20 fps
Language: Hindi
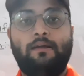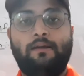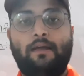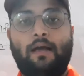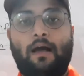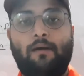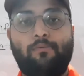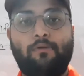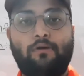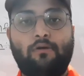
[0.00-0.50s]

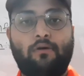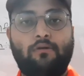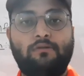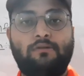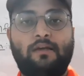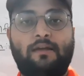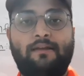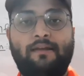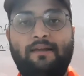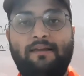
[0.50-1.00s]
या आपकी कौन
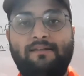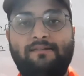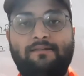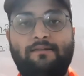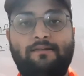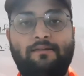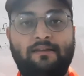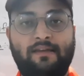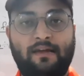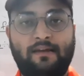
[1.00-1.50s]
से
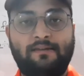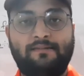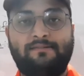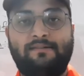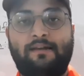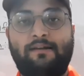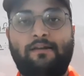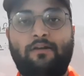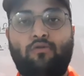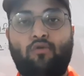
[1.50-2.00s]
रियल रियल
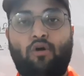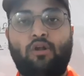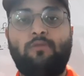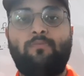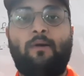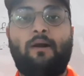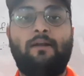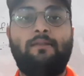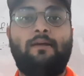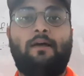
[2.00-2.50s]
इस्टेट की कॉस्ट
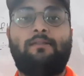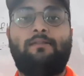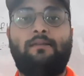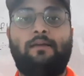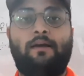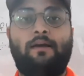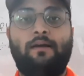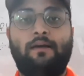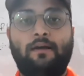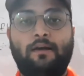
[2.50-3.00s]
बढ़ जाती है